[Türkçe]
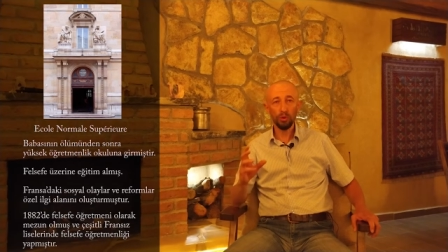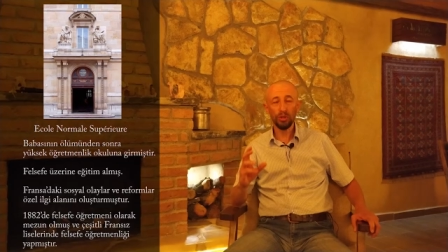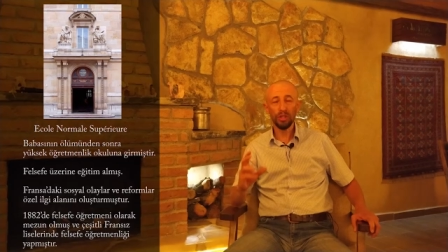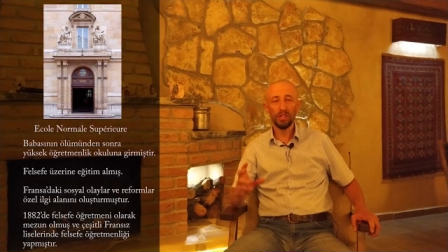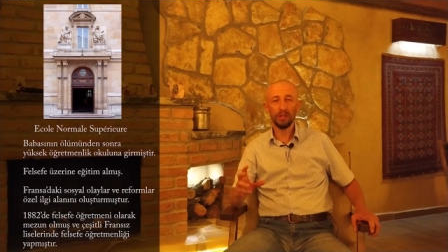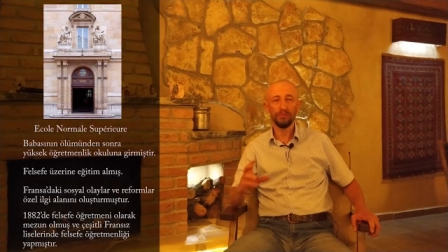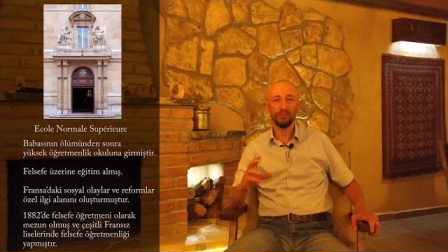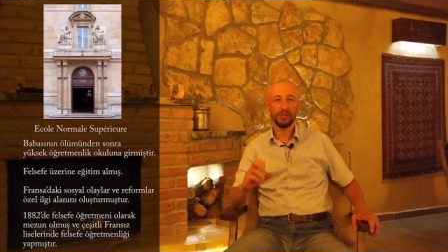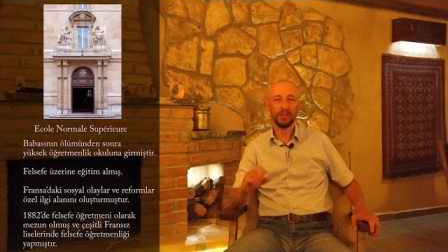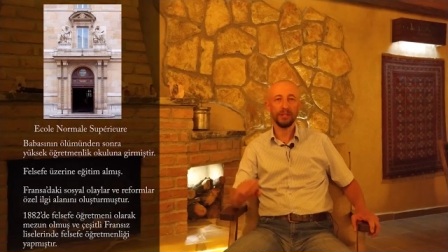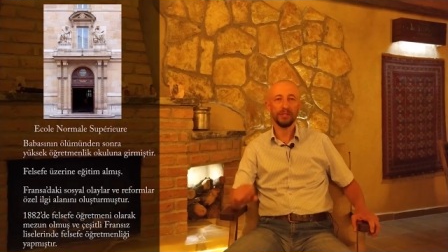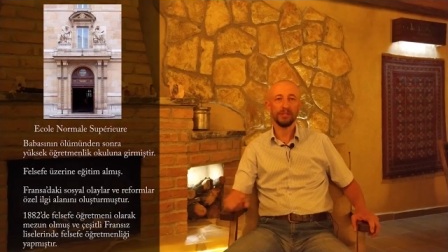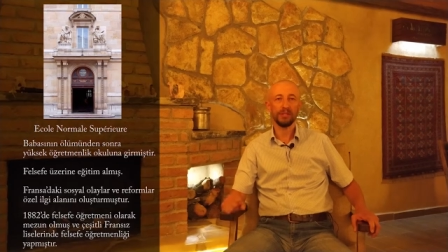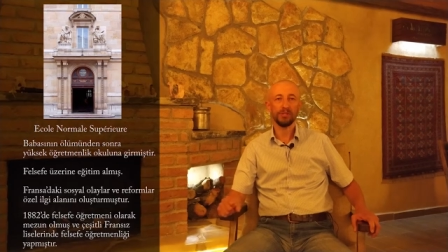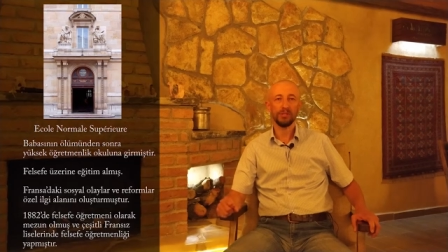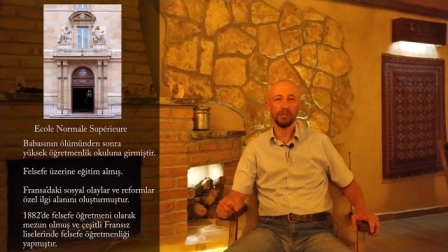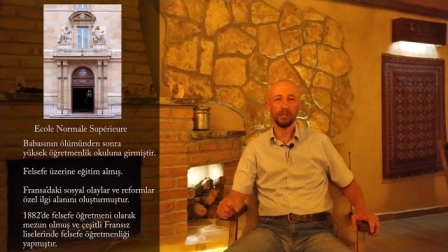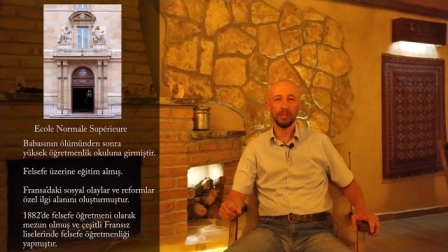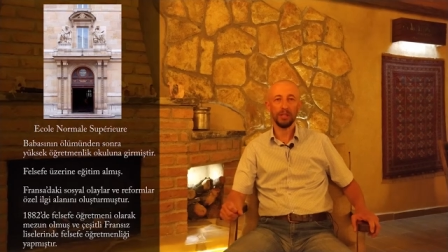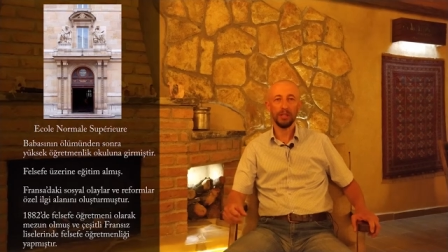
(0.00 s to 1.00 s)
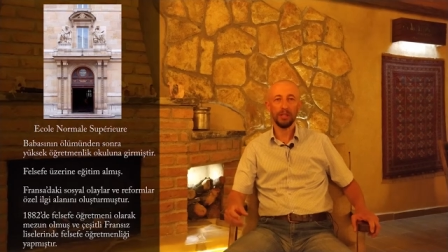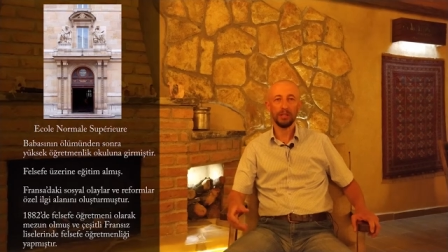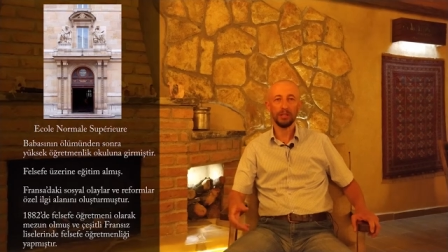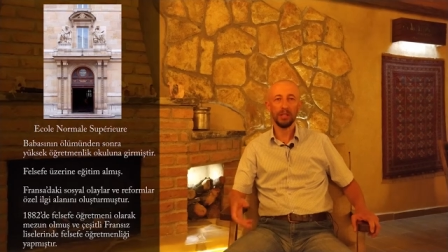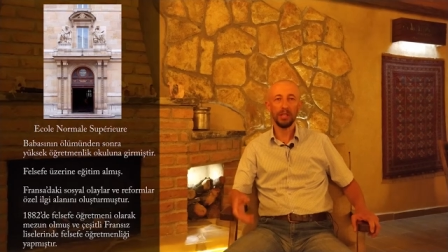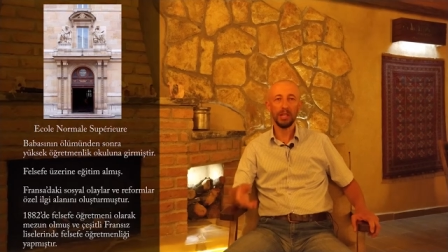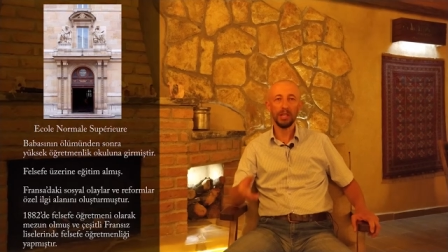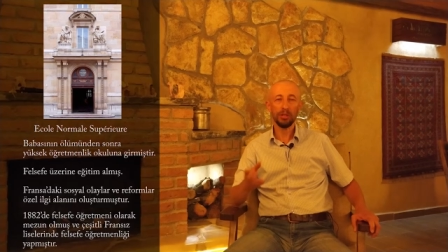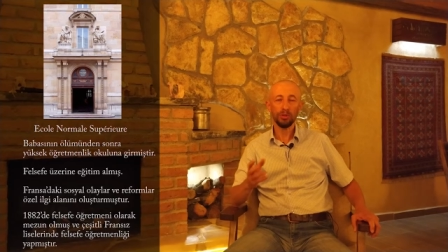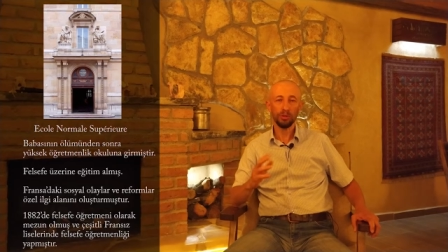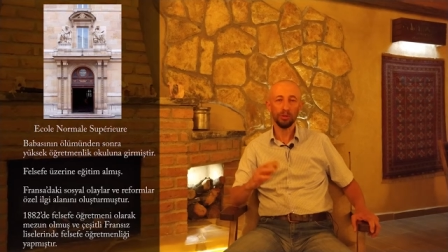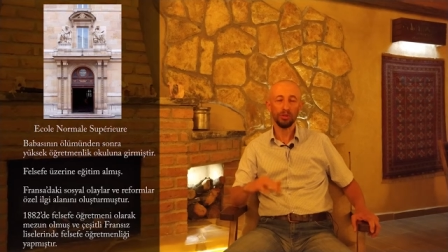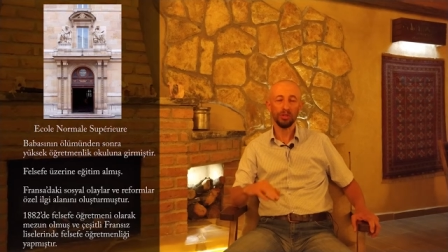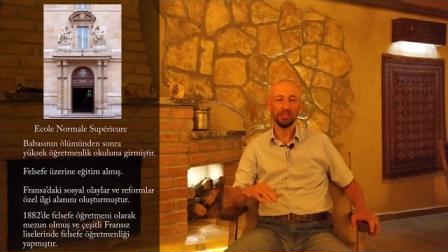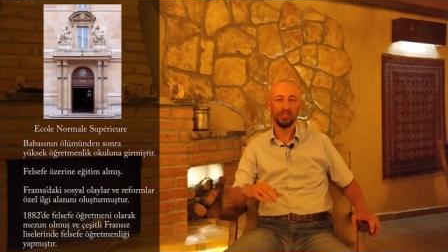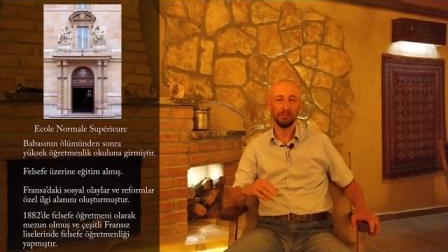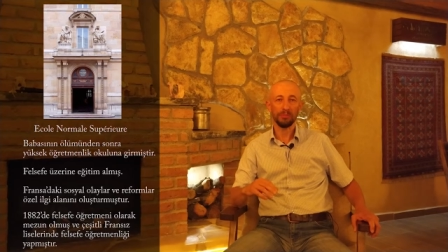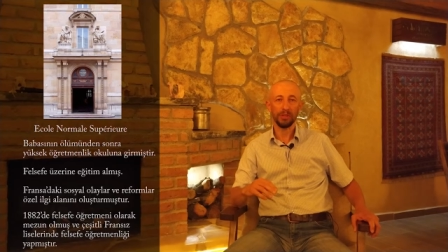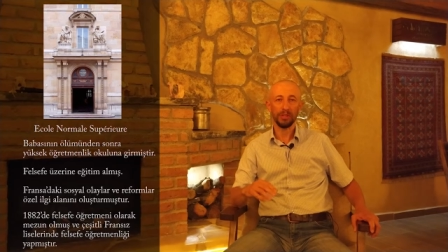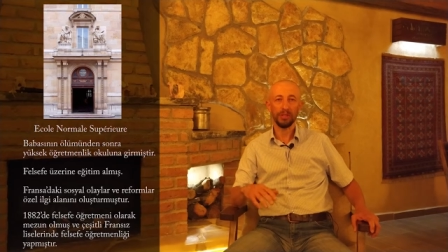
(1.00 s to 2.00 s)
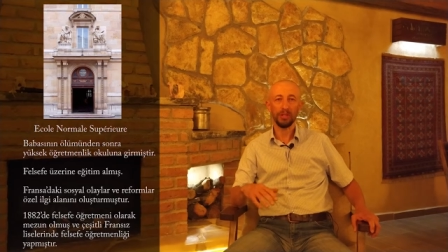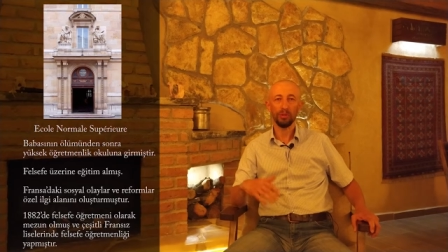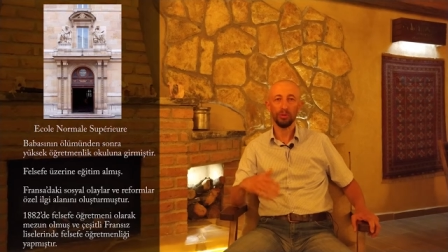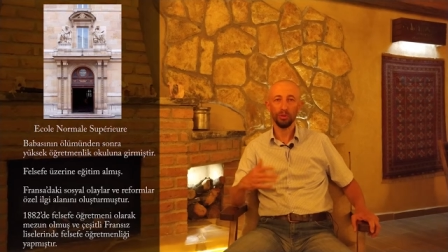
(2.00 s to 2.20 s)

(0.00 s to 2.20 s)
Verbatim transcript: o dönem Fransa'sında ne ilk öğretimde